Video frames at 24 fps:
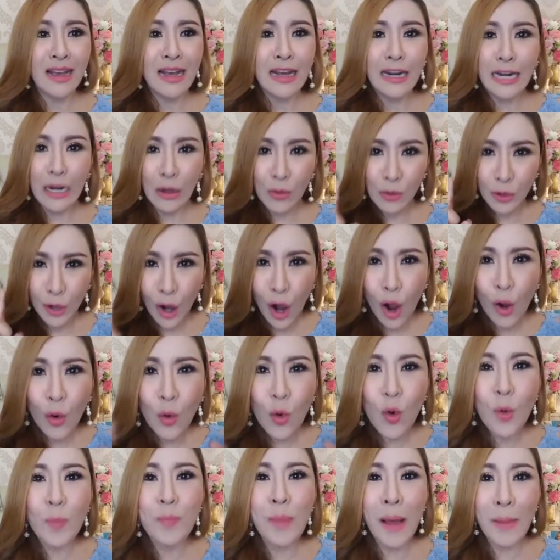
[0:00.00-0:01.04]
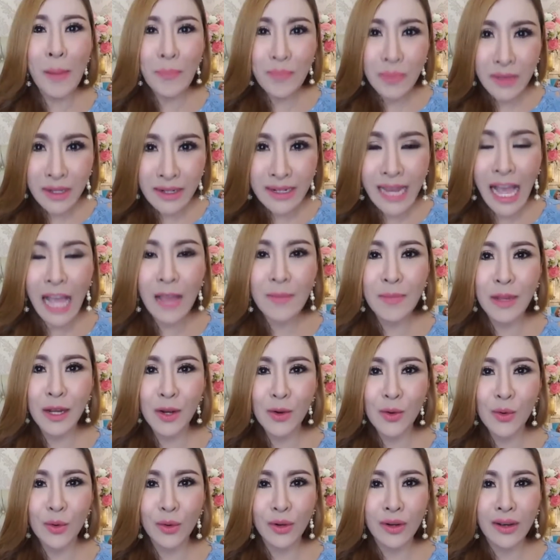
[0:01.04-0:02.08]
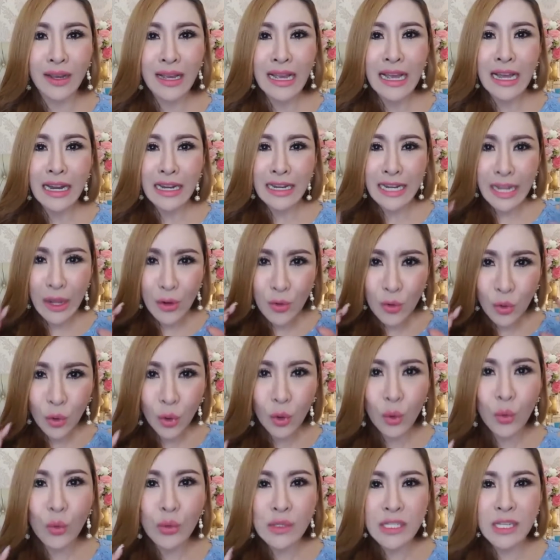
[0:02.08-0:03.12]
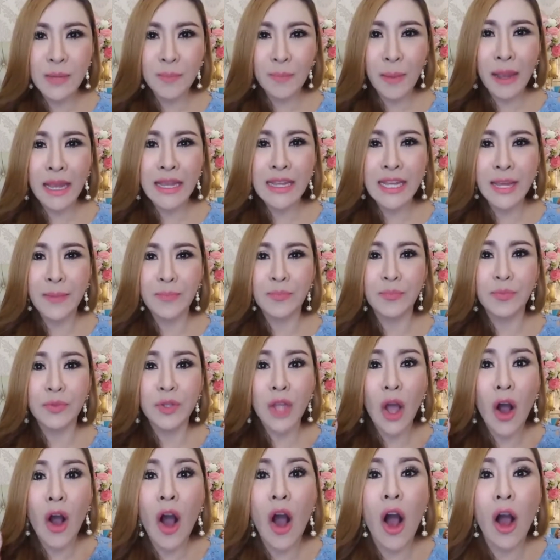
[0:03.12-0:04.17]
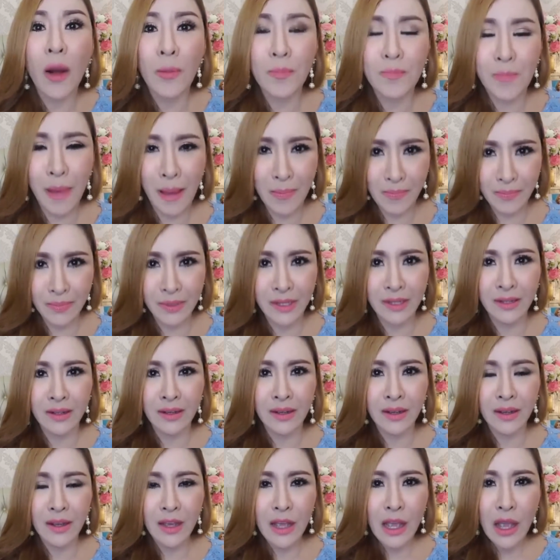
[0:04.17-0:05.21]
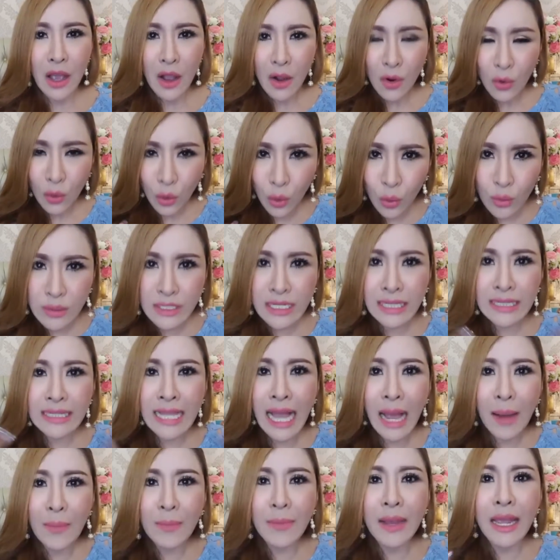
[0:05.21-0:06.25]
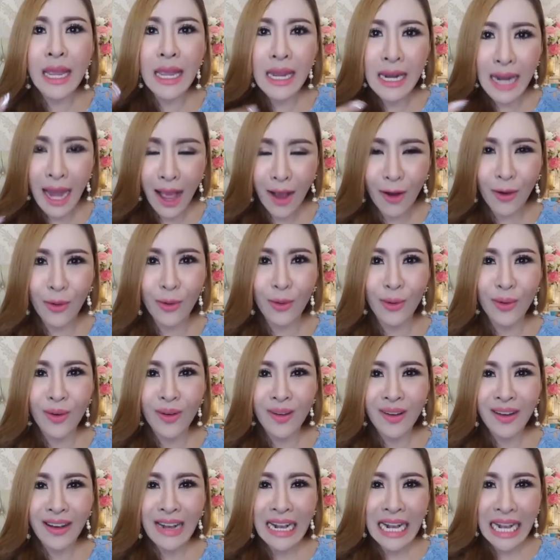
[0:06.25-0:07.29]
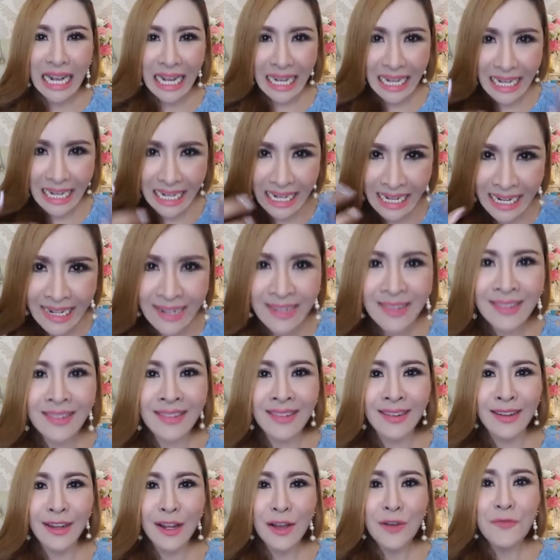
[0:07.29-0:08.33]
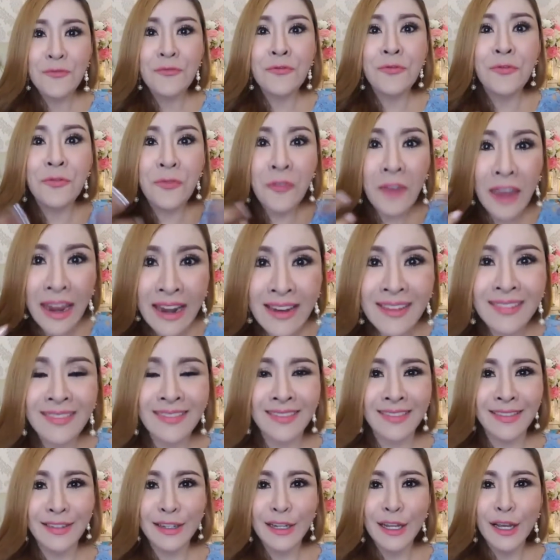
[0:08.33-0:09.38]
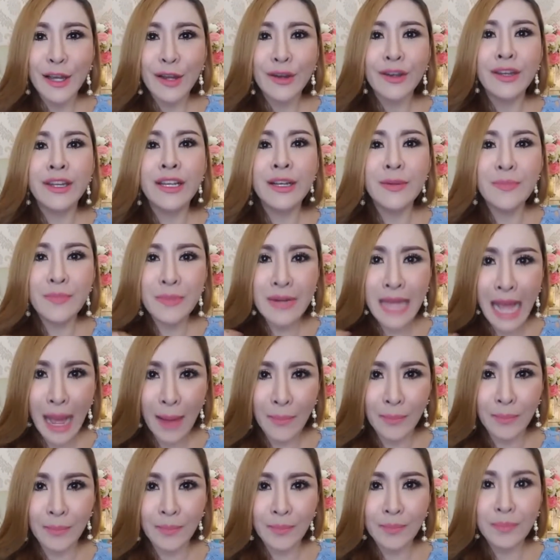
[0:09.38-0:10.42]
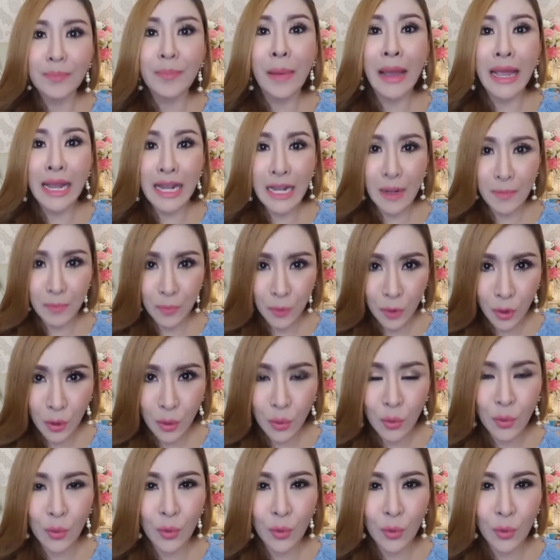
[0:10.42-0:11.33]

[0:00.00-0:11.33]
เรารอครูแป๊บหนึ่งได้ไหมลูกเดี๋ยวครูจะไปหยิบทองแป๊บหนึ่งครูจะทำให้เราอินฟินดื่มด่ำไปกับครู